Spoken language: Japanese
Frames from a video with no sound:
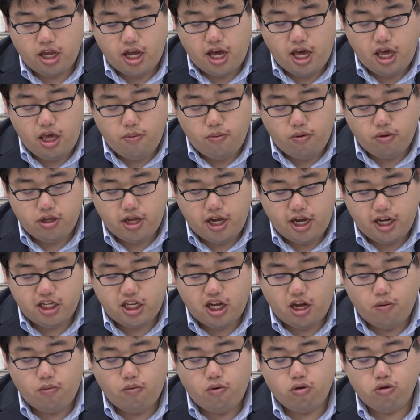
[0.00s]
第2問、第
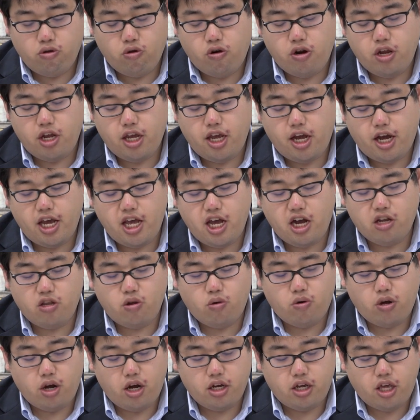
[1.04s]
3問をどれだけ早く
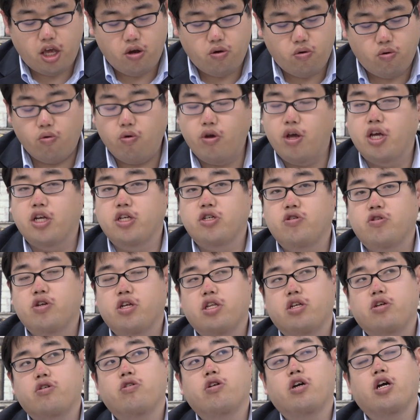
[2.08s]
解くかが結構、重要に
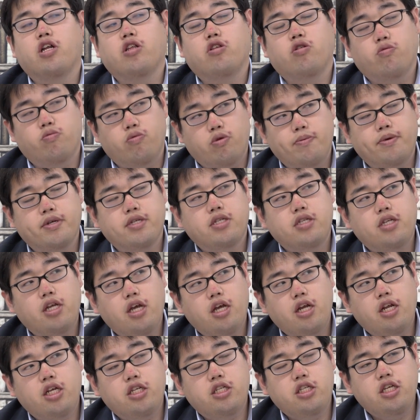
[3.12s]
なってくるかなと思います。
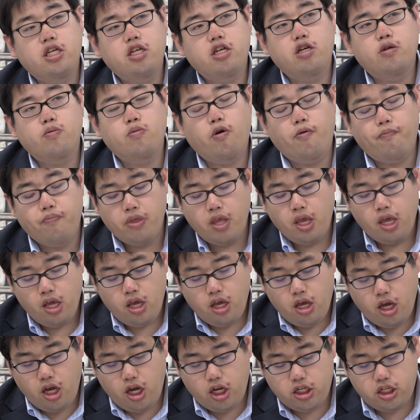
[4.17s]
で、リスニングも、
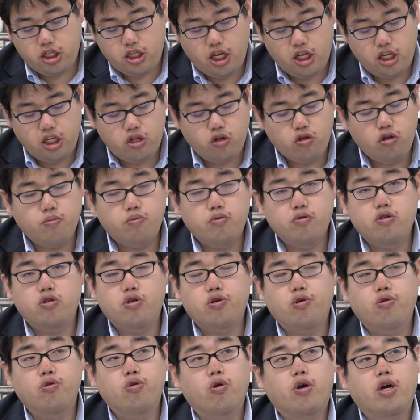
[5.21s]
事前にちょっと文
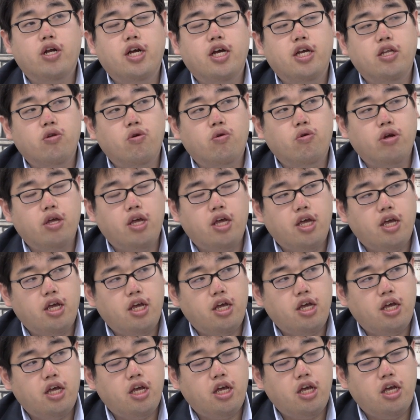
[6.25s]
章を読んでおかないと、い
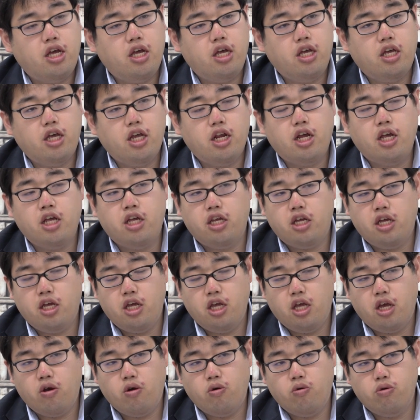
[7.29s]
けない、
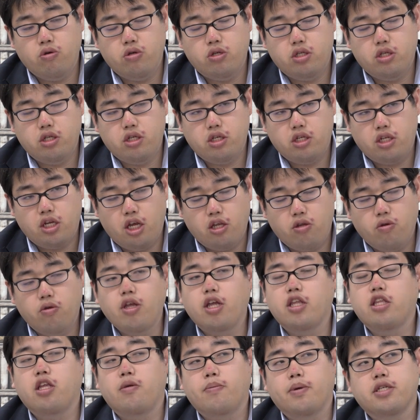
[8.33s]
構成と
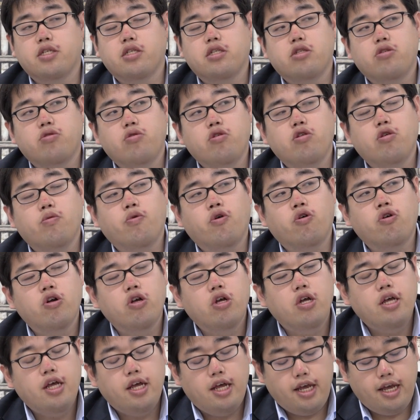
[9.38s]
なっています。というのも、
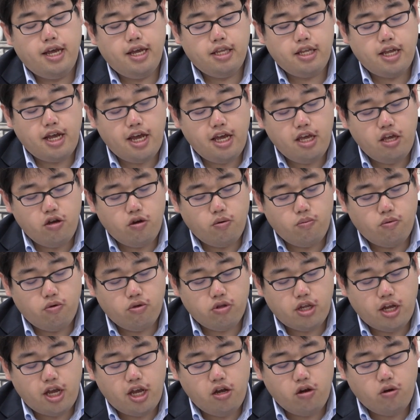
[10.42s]
第4
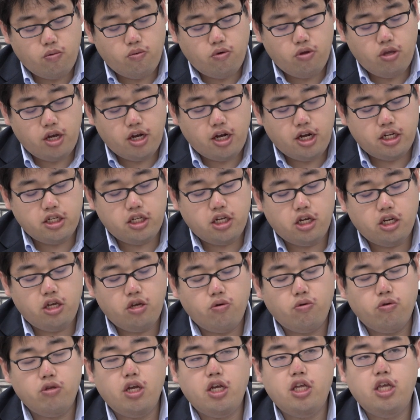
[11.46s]
問、第5問に関しては
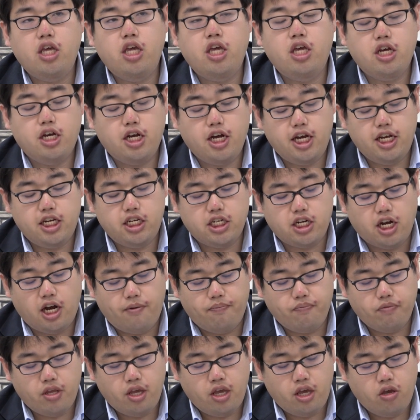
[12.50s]
基本的に1回し
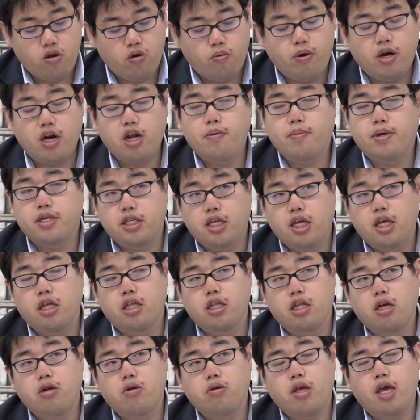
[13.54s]
か読まれませ
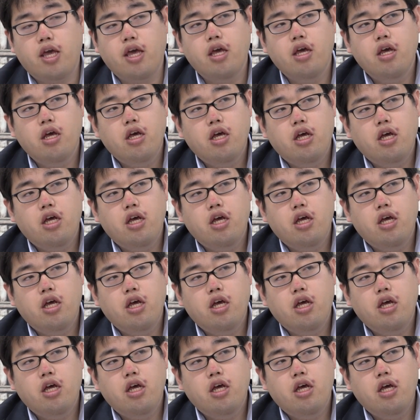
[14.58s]
ん。なので、